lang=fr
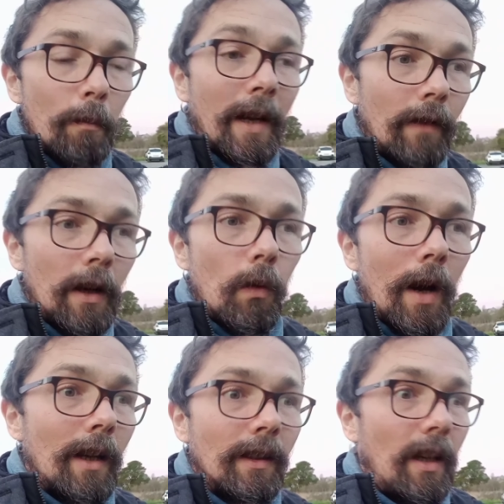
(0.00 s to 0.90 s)

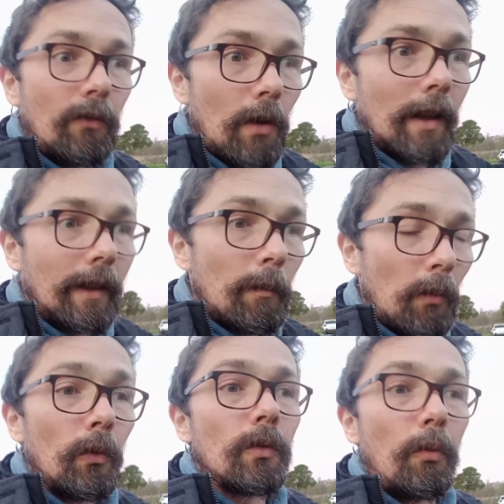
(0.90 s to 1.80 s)
prévaloir d'avoir des
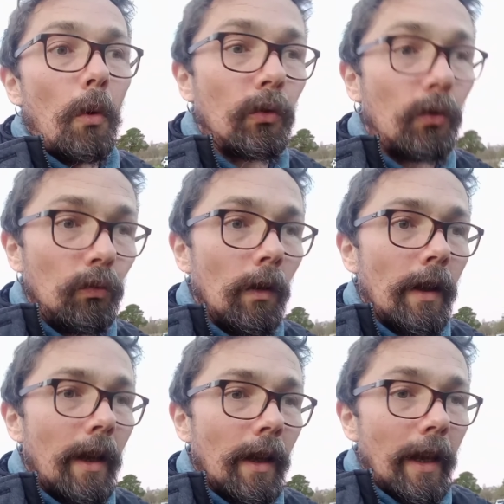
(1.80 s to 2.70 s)
réponses pour tout.
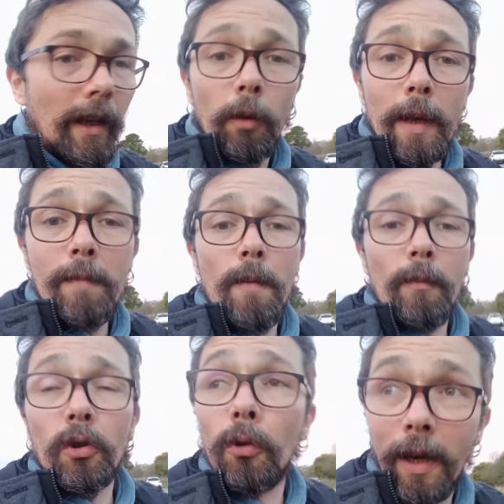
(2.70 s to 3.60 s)
Et quand bien
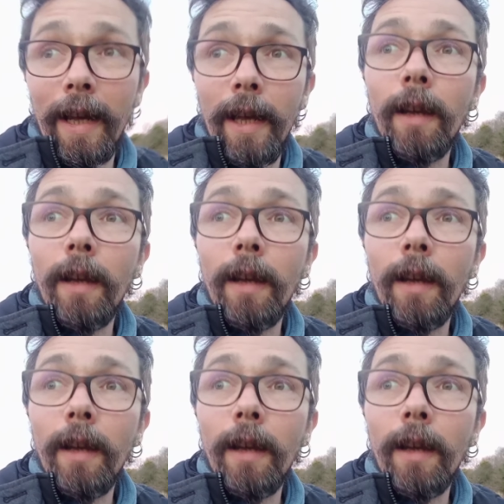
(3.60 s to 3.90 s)
même j'en aurai,